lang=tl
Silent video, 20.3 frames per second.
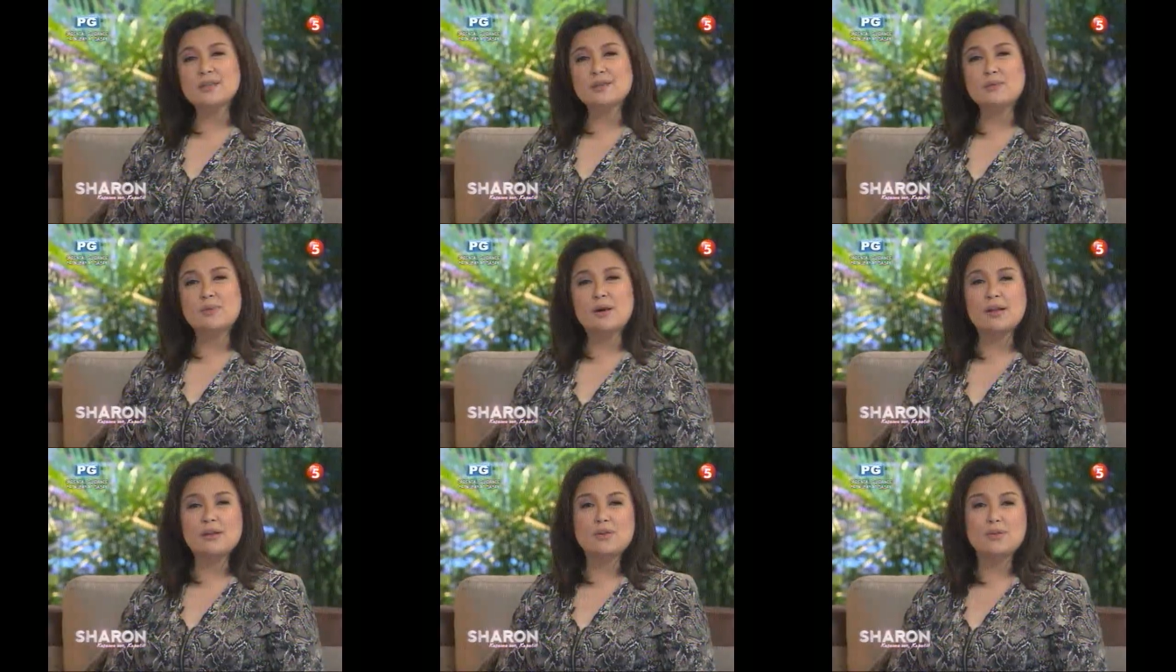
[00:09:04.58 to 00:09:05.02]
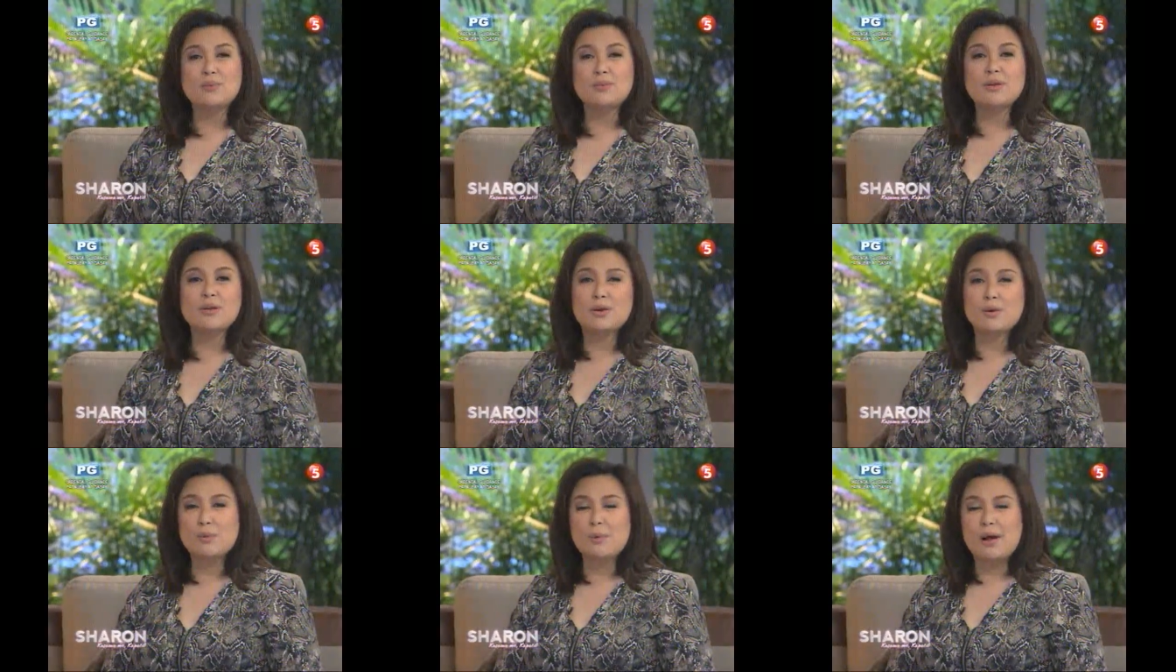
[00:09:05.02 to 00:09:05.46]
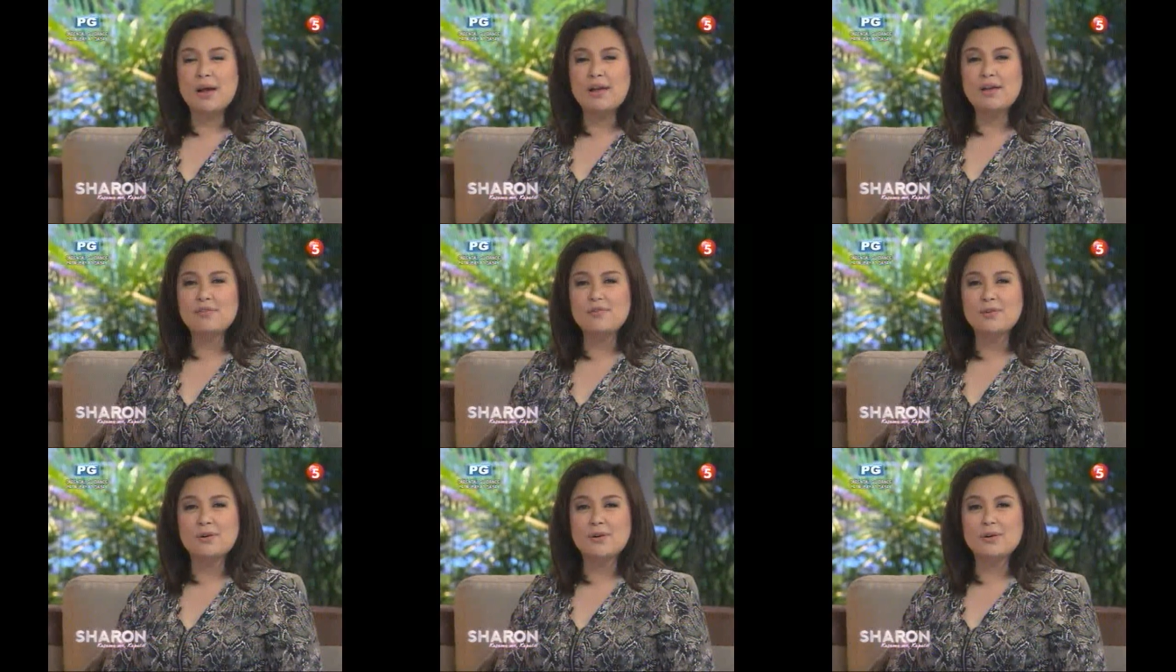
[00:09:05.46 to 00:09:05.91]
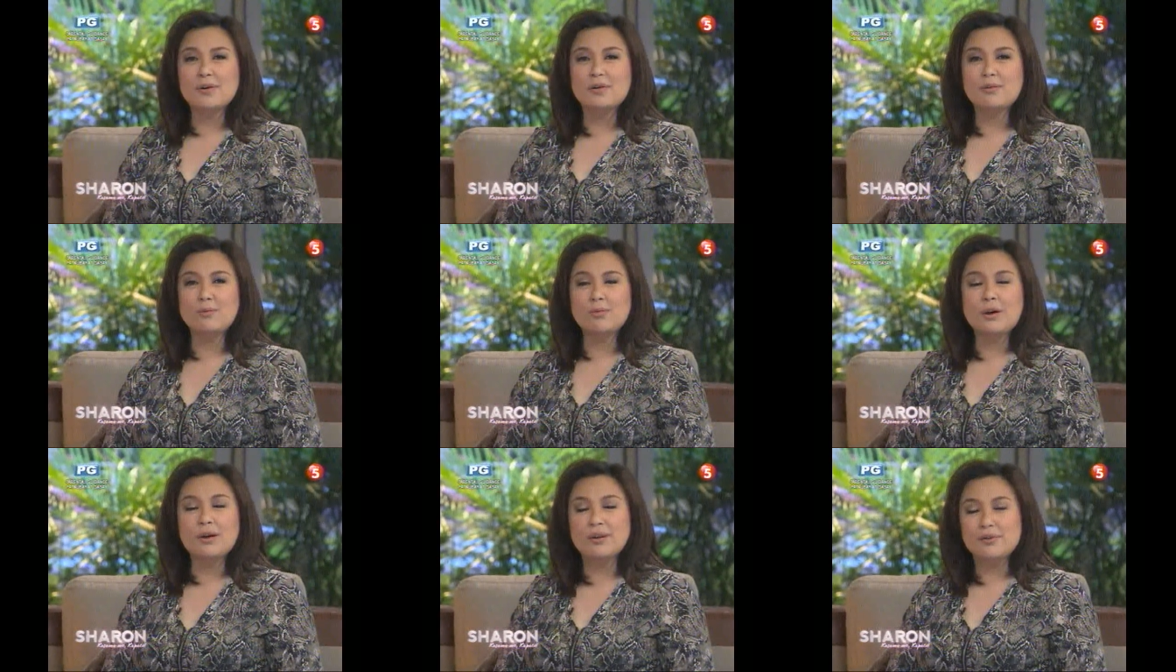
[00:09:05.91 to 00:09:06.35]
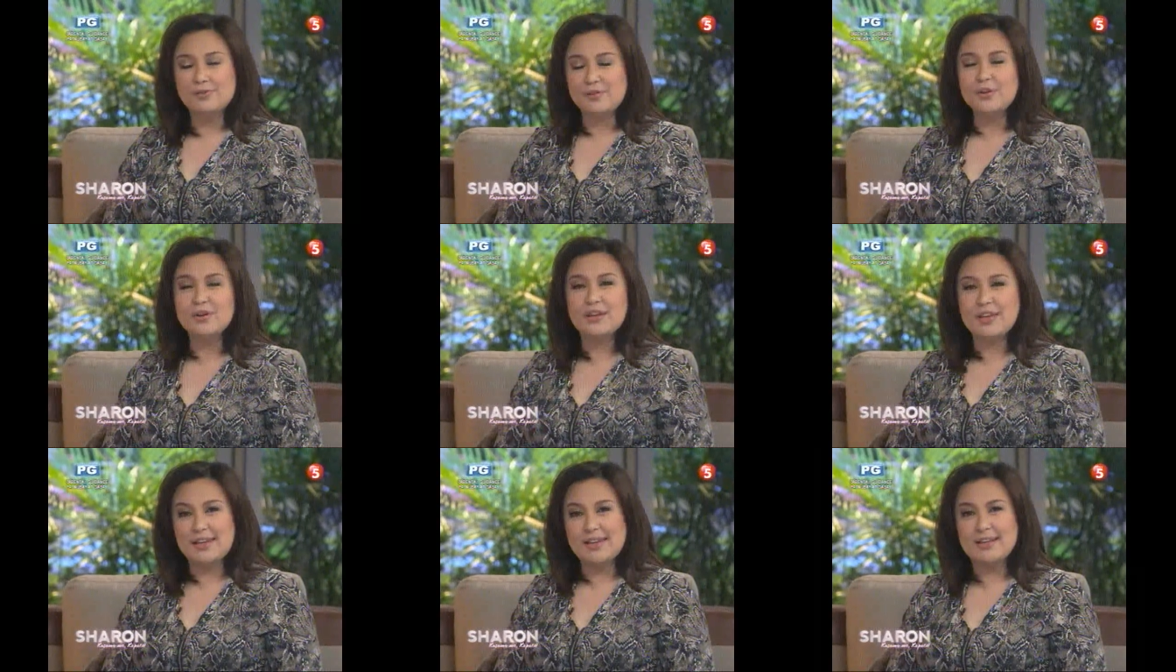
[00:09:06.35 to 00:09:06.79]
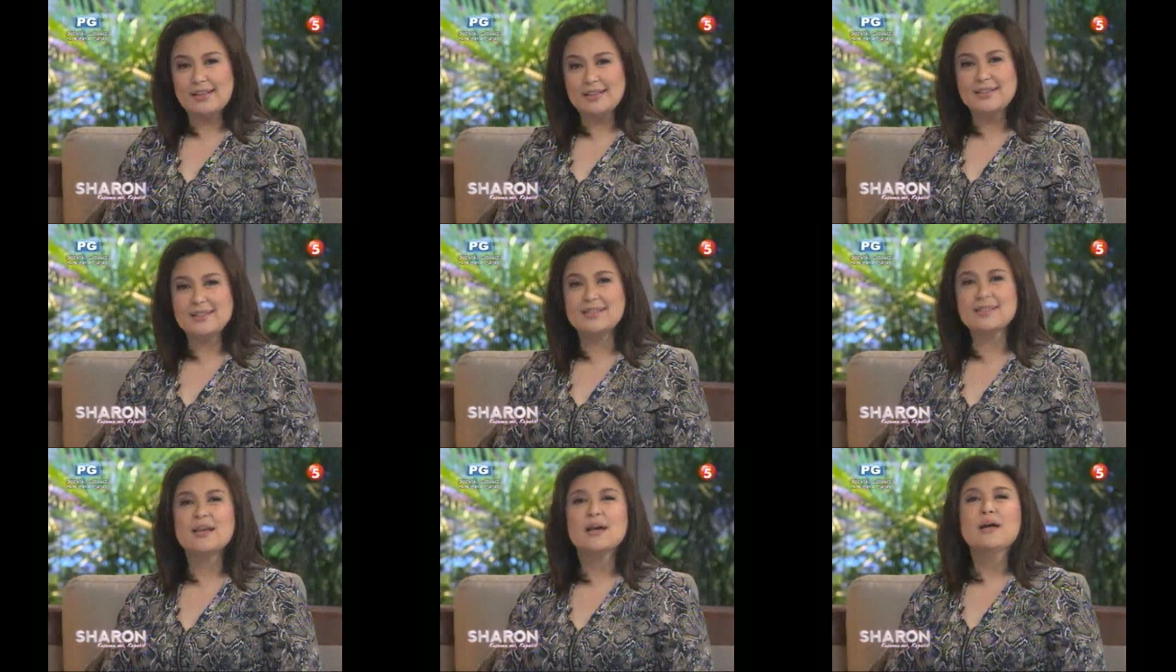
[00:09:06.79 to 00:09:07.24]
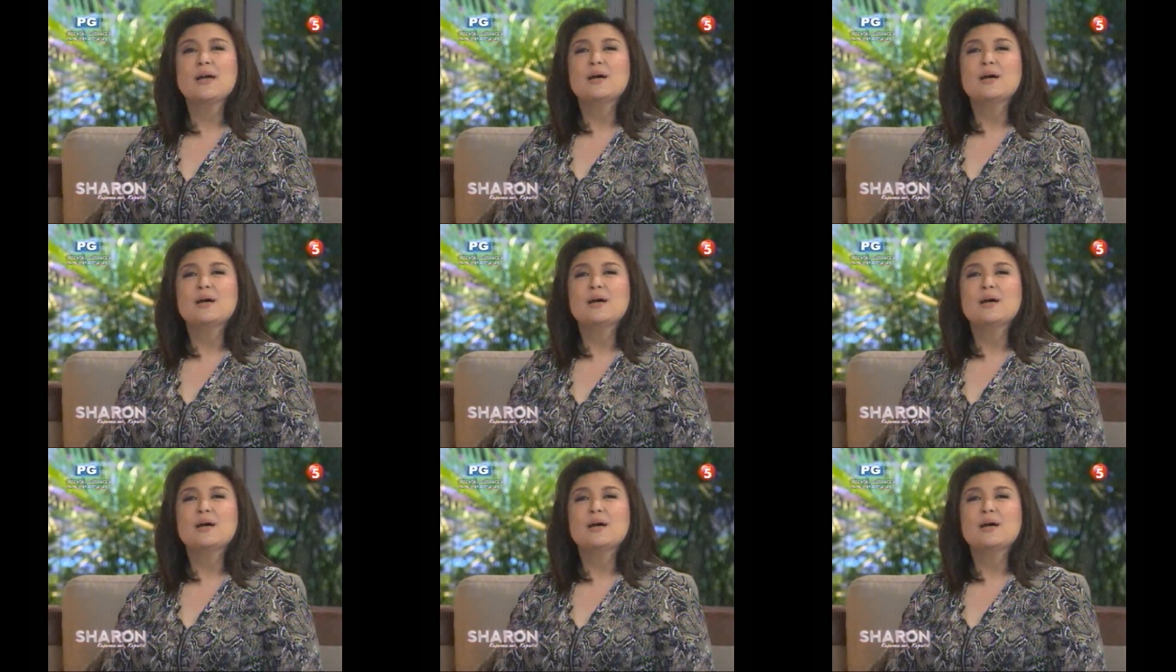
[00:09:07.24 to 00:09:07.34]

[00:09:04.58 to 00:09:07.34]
I still want to be your wife or one of your kids,